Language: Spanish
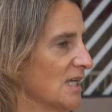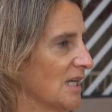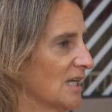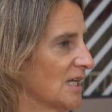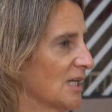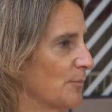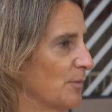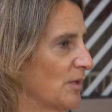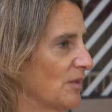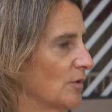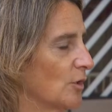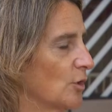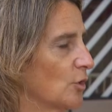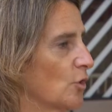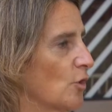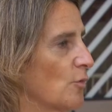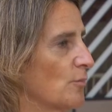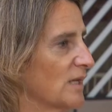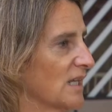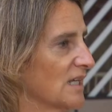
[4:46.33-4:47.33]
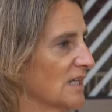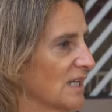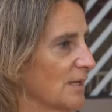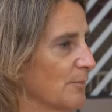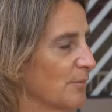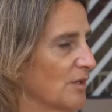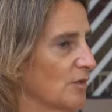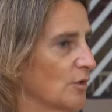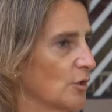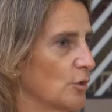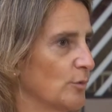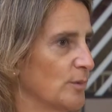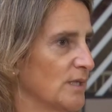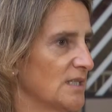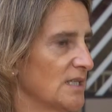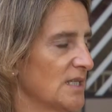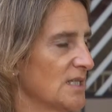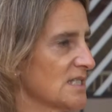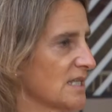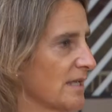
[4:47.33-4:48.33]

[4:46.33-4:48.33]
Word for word: a qué precio lo compran, a qué precio lo venden.